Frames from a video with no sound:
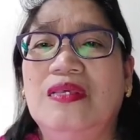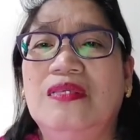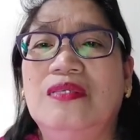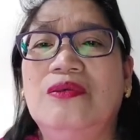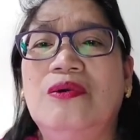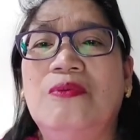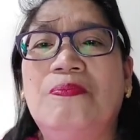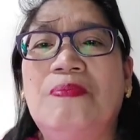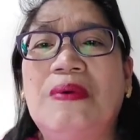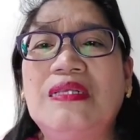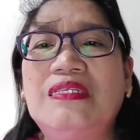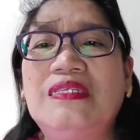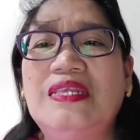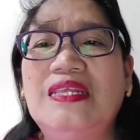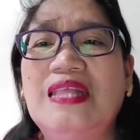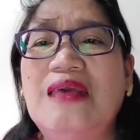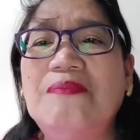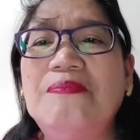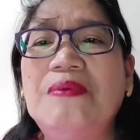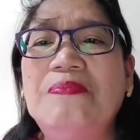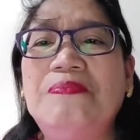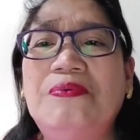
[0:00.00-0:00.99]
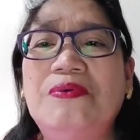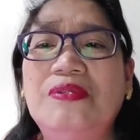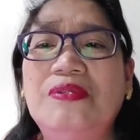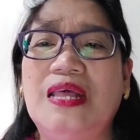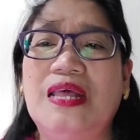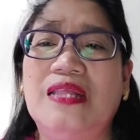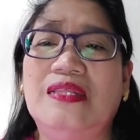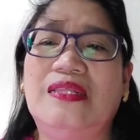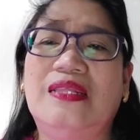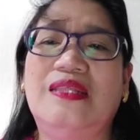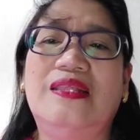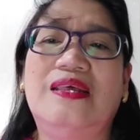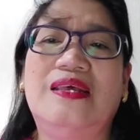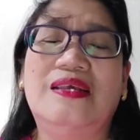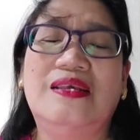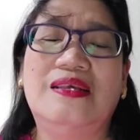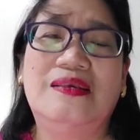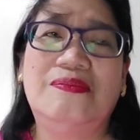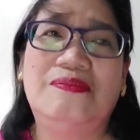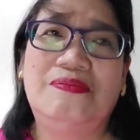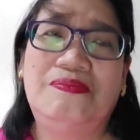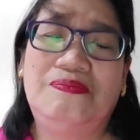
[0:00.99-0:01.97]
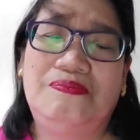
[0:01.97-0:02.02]
So, pag sinabi natin na
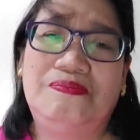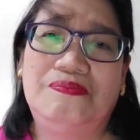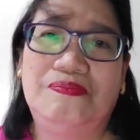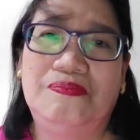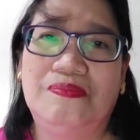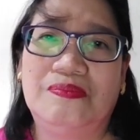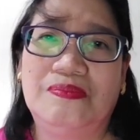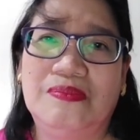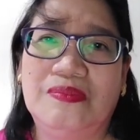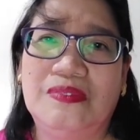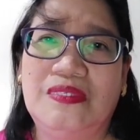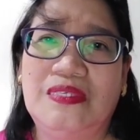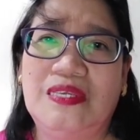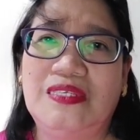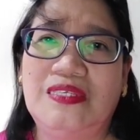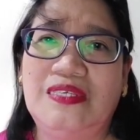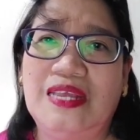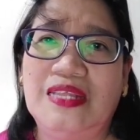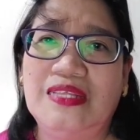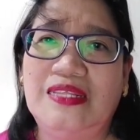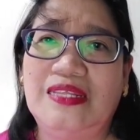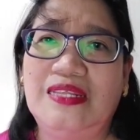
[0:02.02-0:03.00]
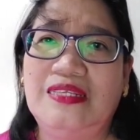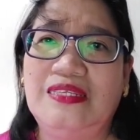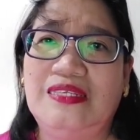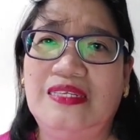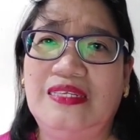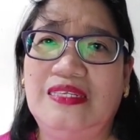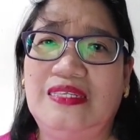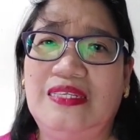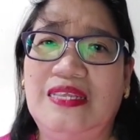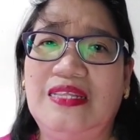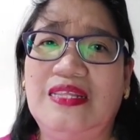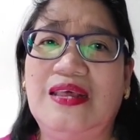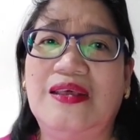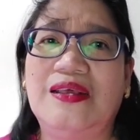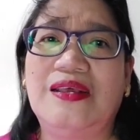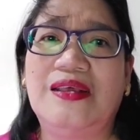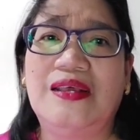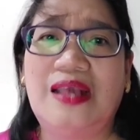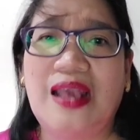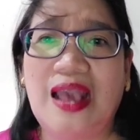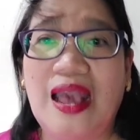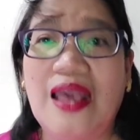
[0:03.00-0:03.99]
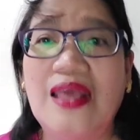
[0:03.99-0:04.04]
sa John 3.16 na
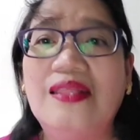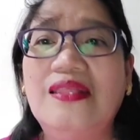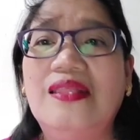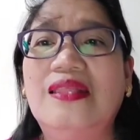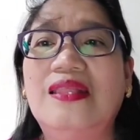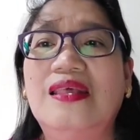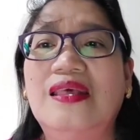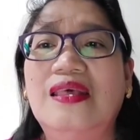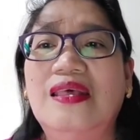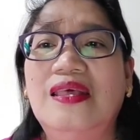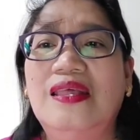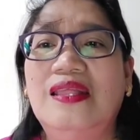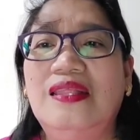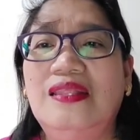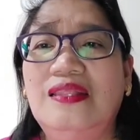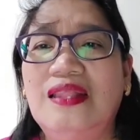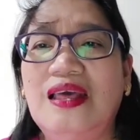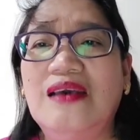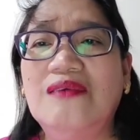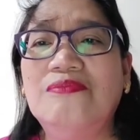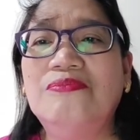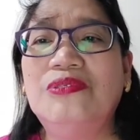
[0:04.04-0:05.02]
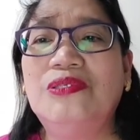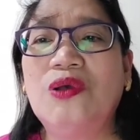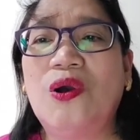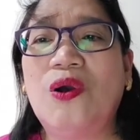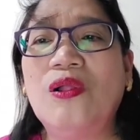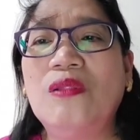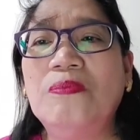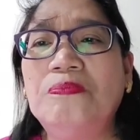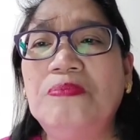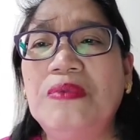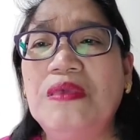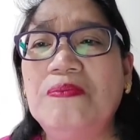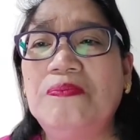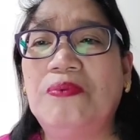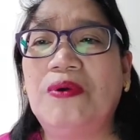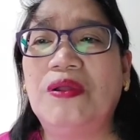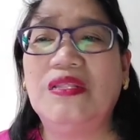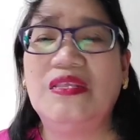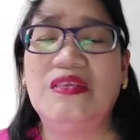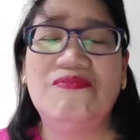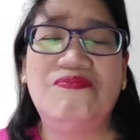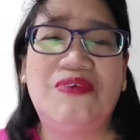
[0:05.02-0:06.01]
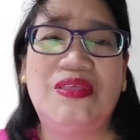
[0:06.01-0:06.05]
God loves all
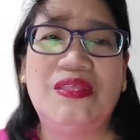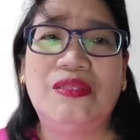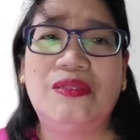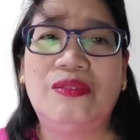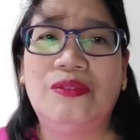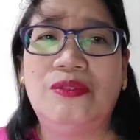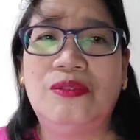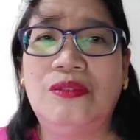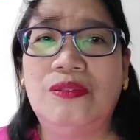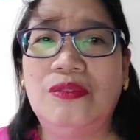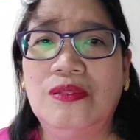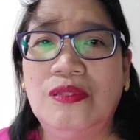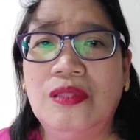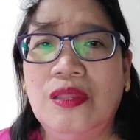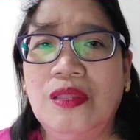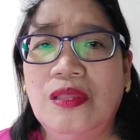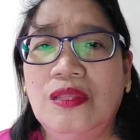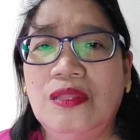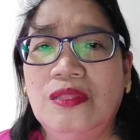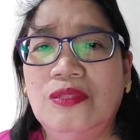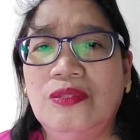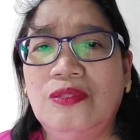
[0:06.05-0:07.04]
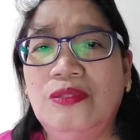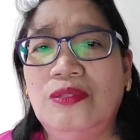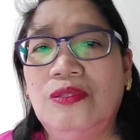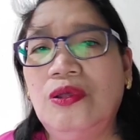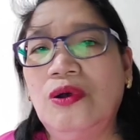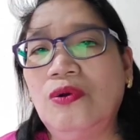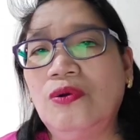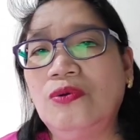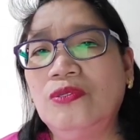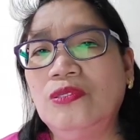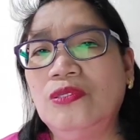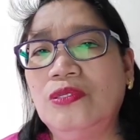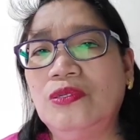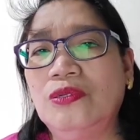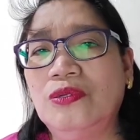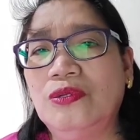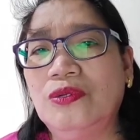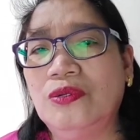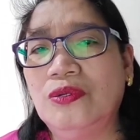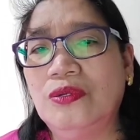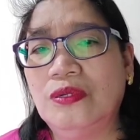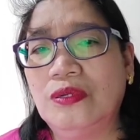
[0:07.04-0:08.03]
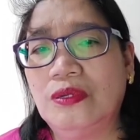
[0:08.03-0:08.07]
people, even those
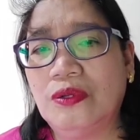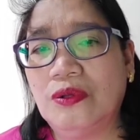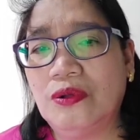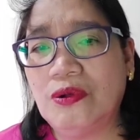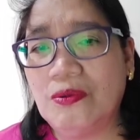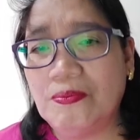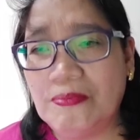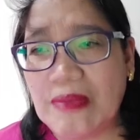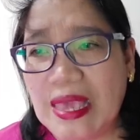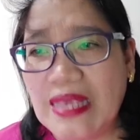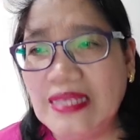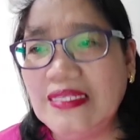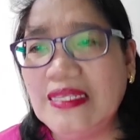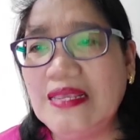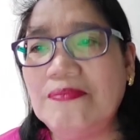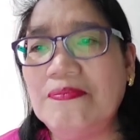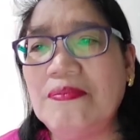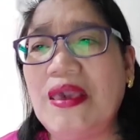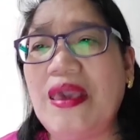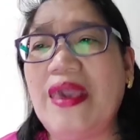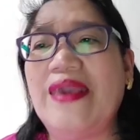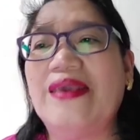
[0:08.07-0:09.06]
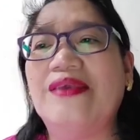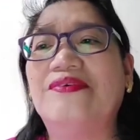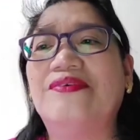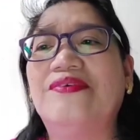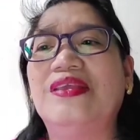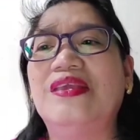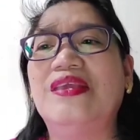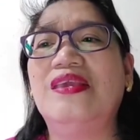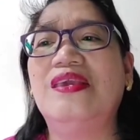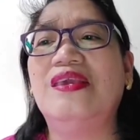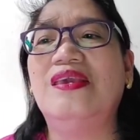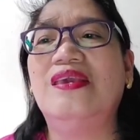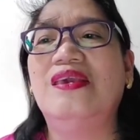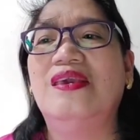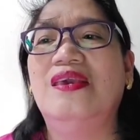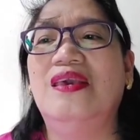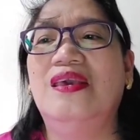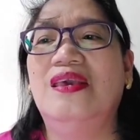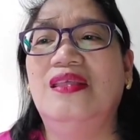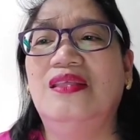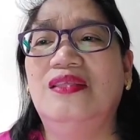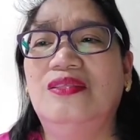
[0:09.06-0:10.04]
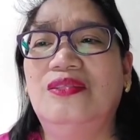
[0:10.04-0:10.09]
who makes him angry,
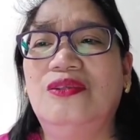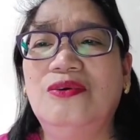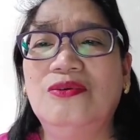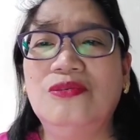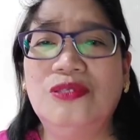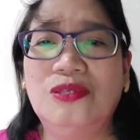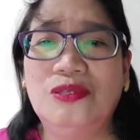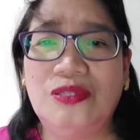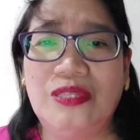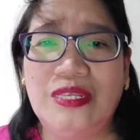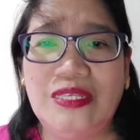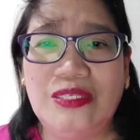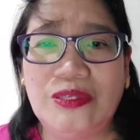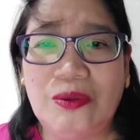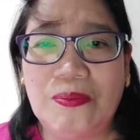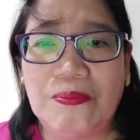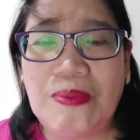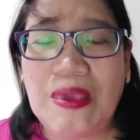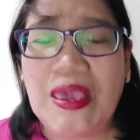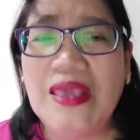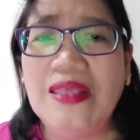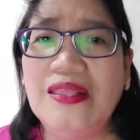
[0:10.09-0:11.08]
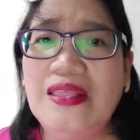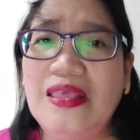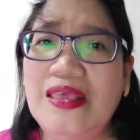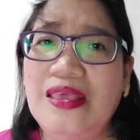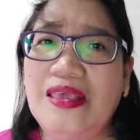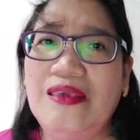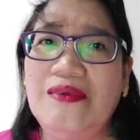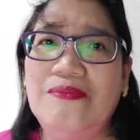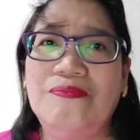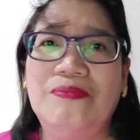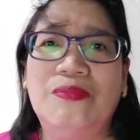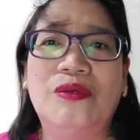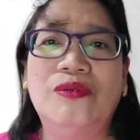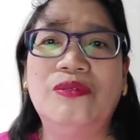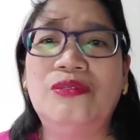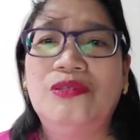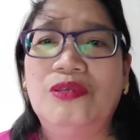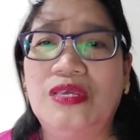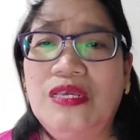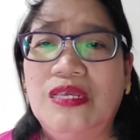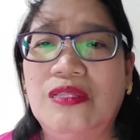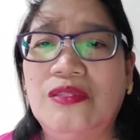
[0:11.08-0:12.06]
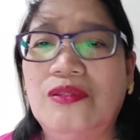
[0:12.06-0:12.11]
those who disobeyed him, those
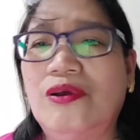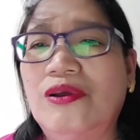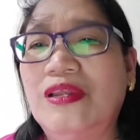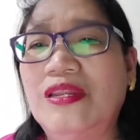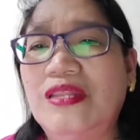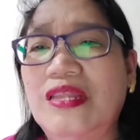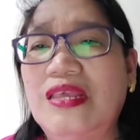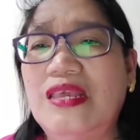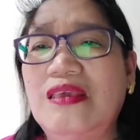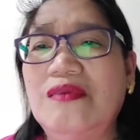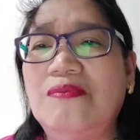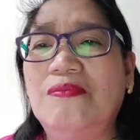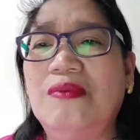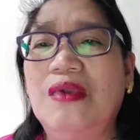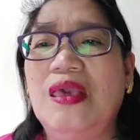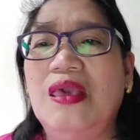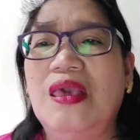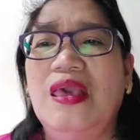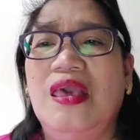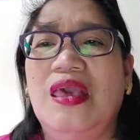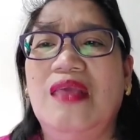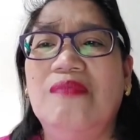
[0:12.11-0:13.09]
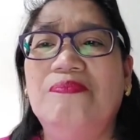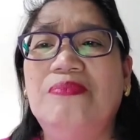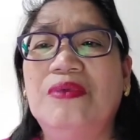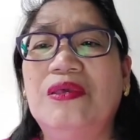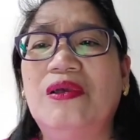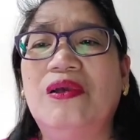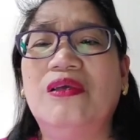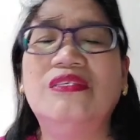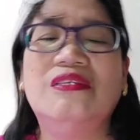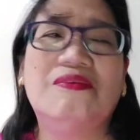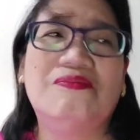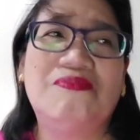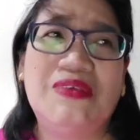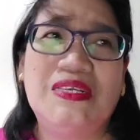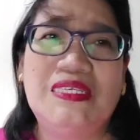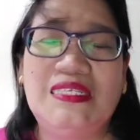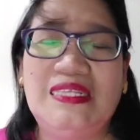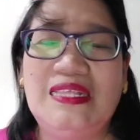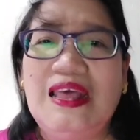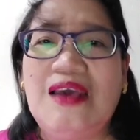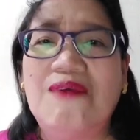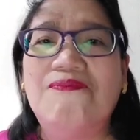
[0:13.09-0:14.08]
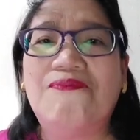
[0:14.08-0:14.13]
who ignored him, and because of
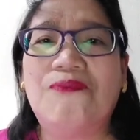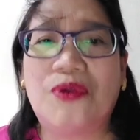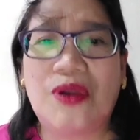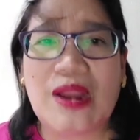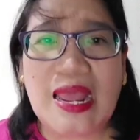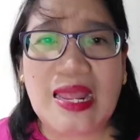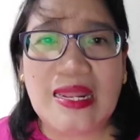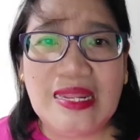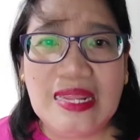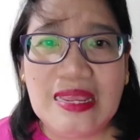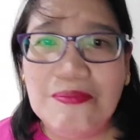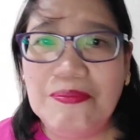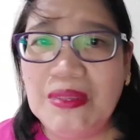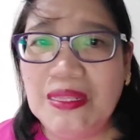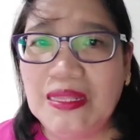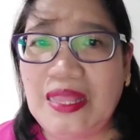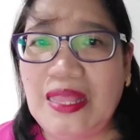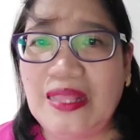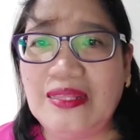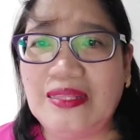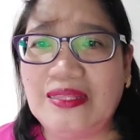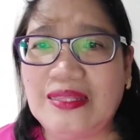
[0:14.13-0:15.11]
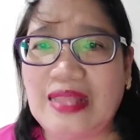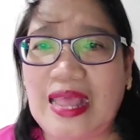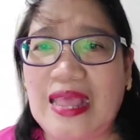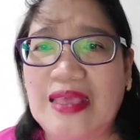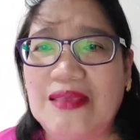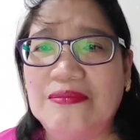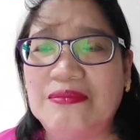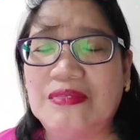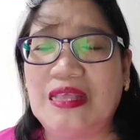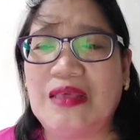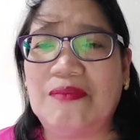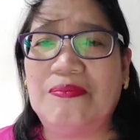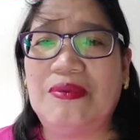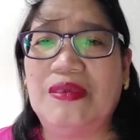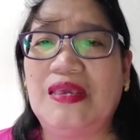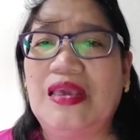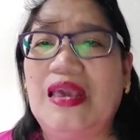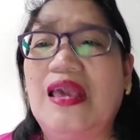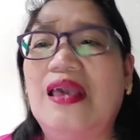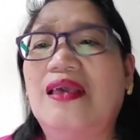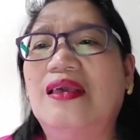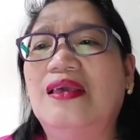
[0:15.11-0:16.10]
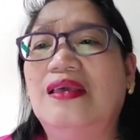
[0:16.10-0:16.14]
his love for a limited time, sabi
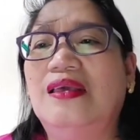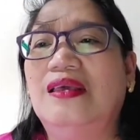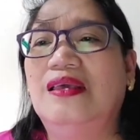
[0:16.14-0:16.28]
nga,